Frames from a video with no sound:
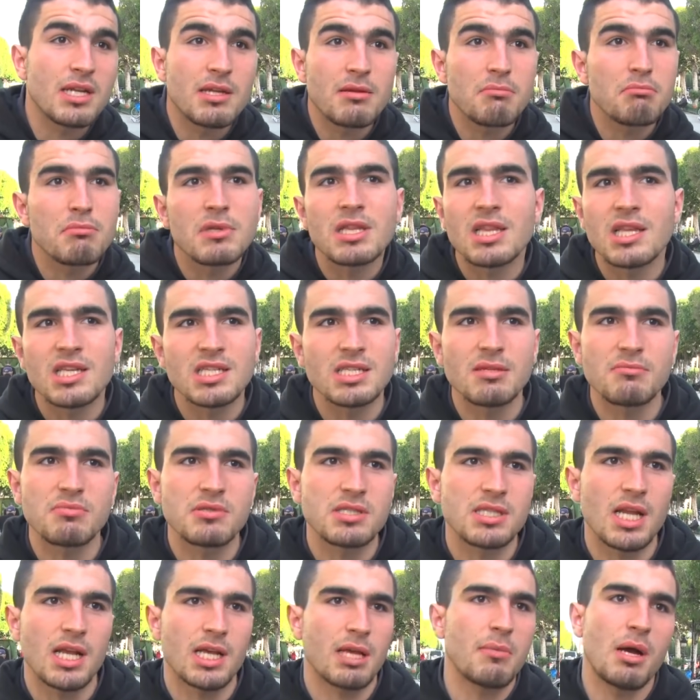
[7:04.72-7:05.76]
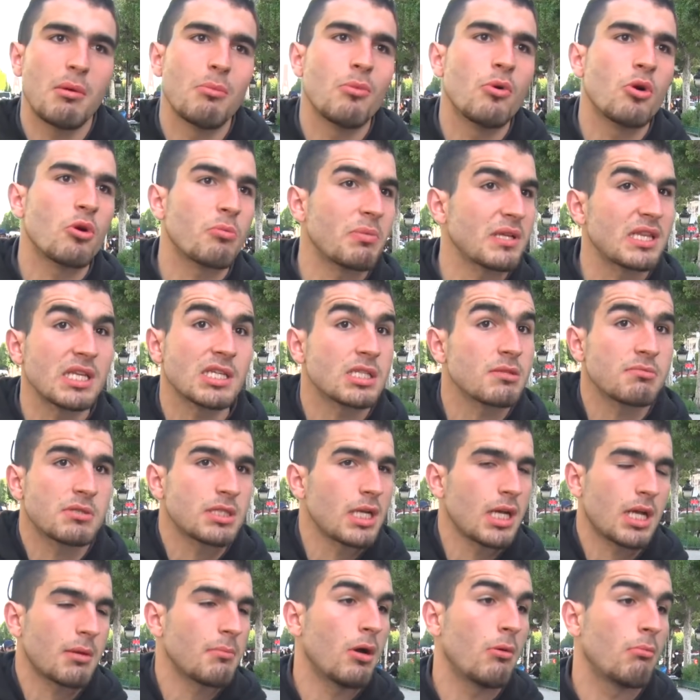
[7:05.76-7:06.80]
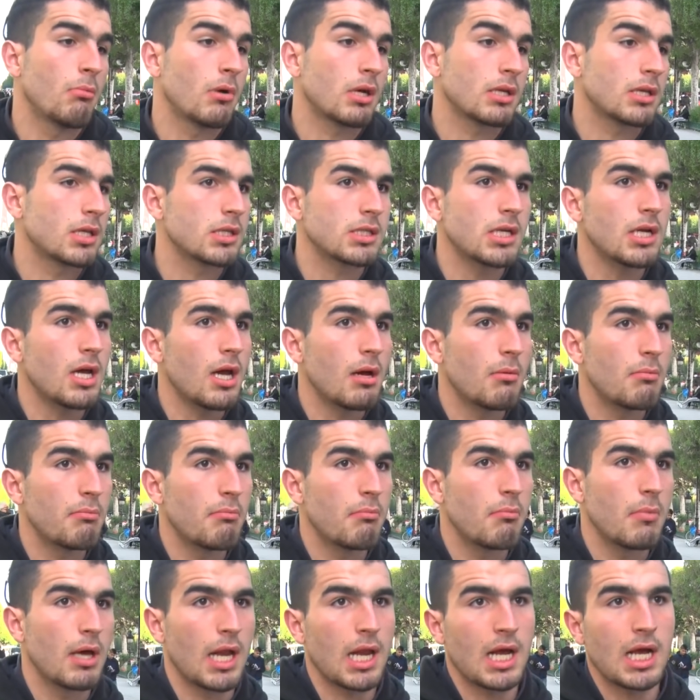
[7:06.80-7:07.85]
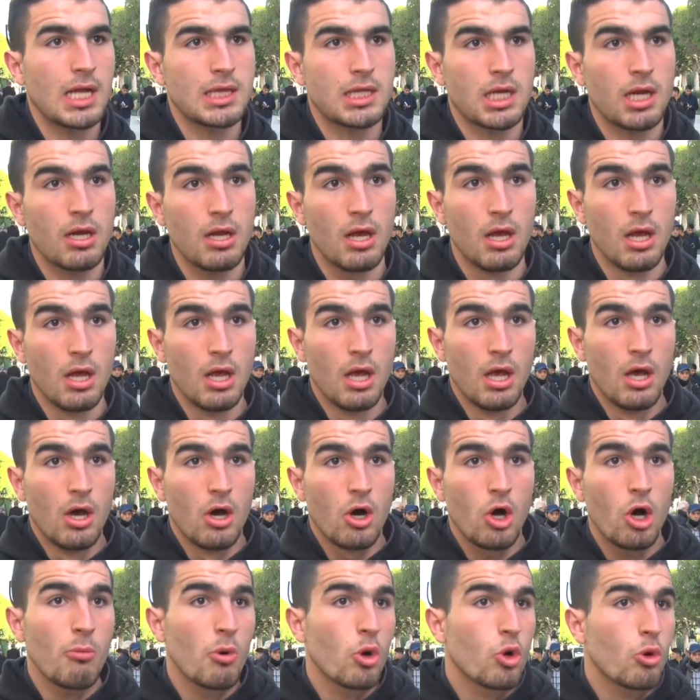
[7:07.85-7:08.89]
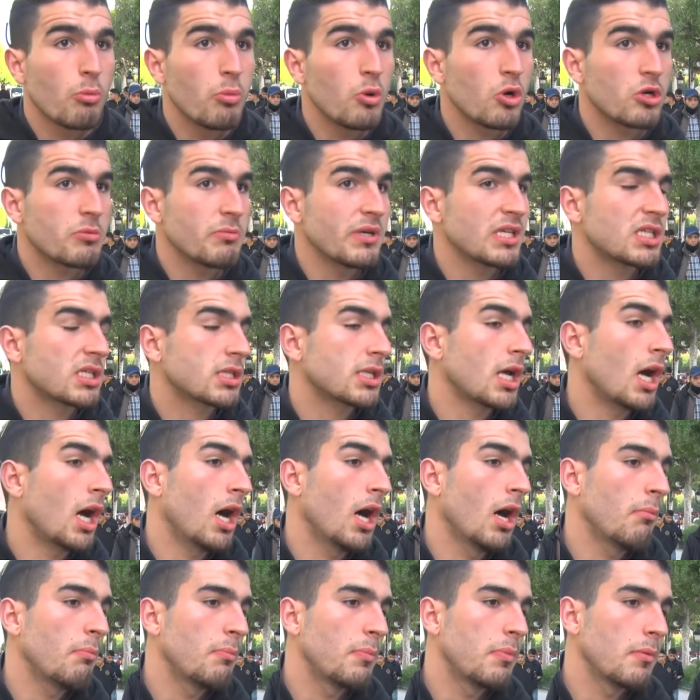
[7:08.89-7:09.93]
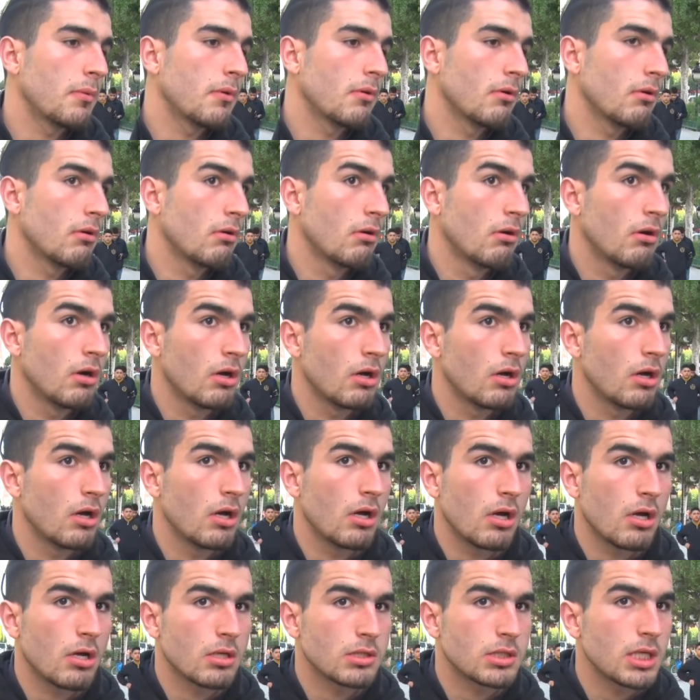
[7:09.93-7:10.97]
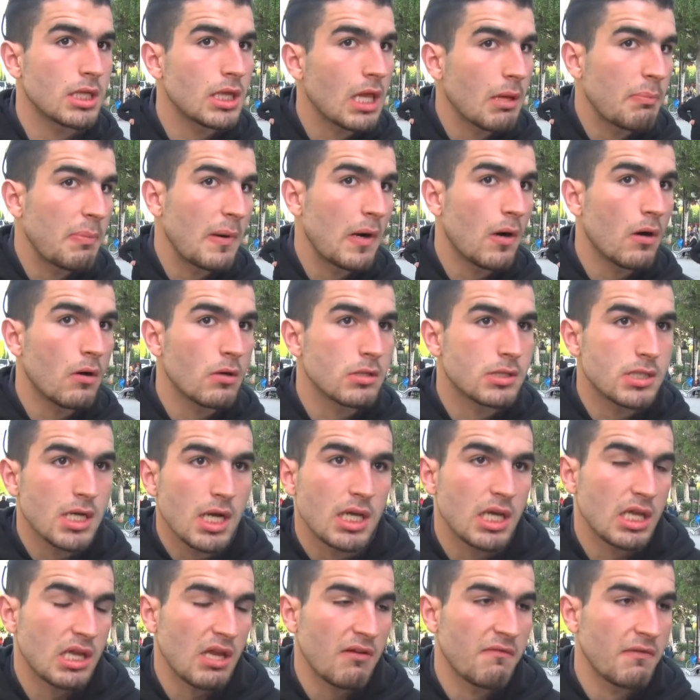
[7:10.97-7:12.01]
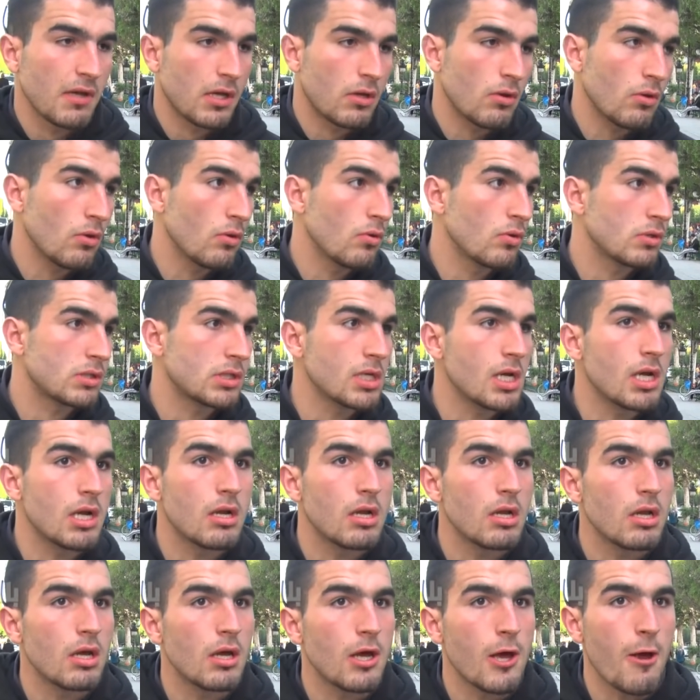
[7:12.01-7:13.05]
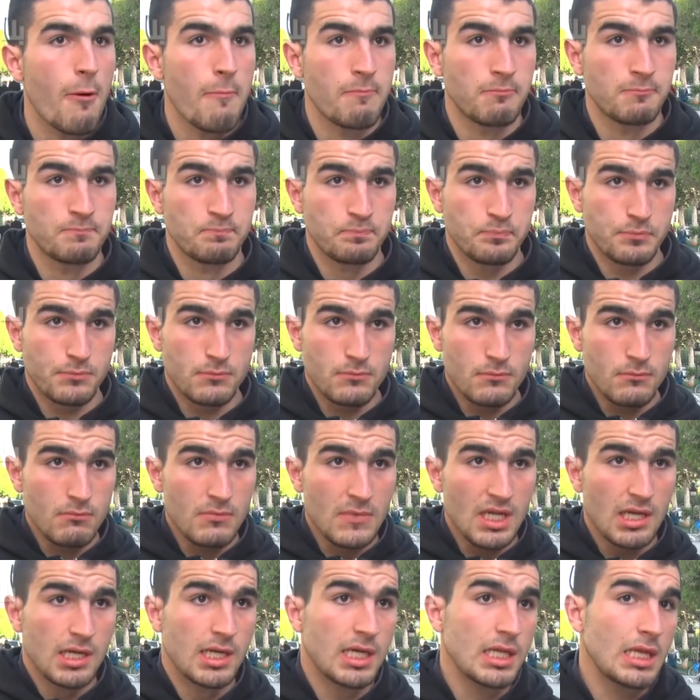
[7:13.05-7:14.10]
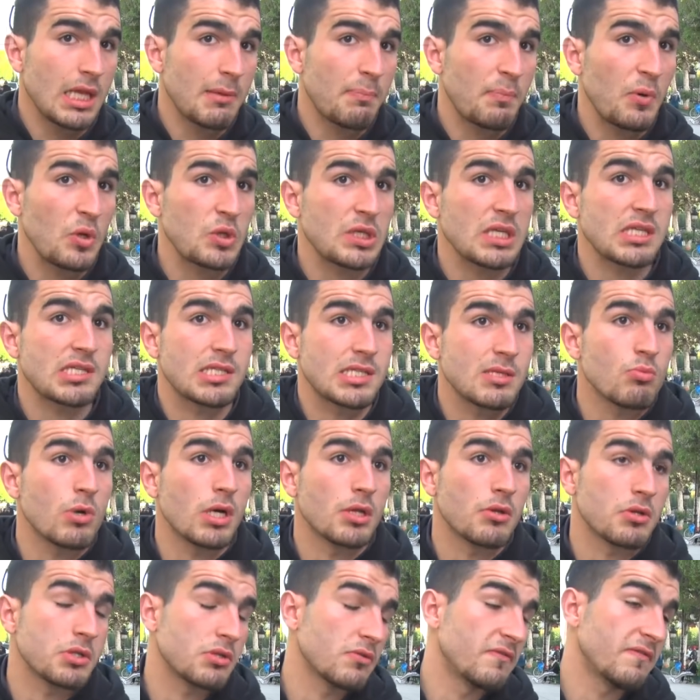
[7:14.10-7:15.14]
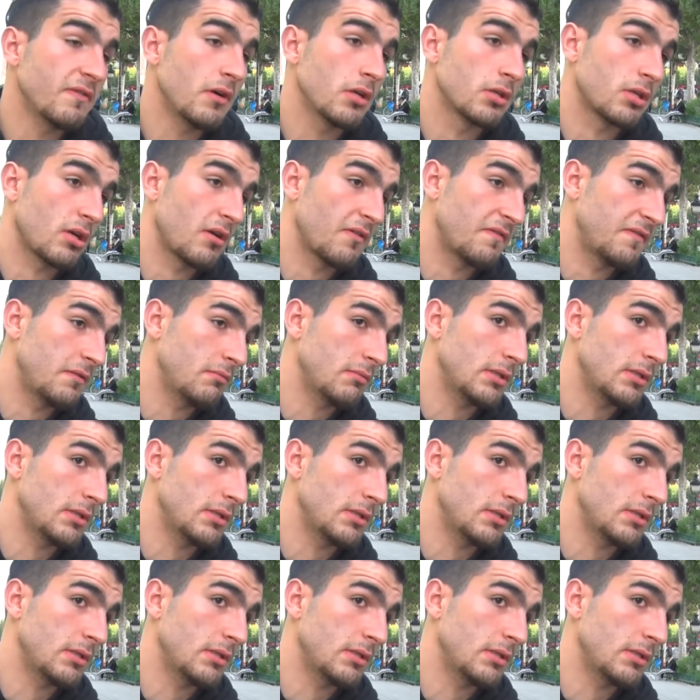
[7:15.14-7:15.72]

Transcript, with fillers: ما تنجمش تحكي مع بوك ما تنجمش تحكي مع امك ديجا على خاطر امك وبوك ماهيش صحاب سي تي بارون سي كي تا فيكو سي سي t'a porté six mois dans son ventre.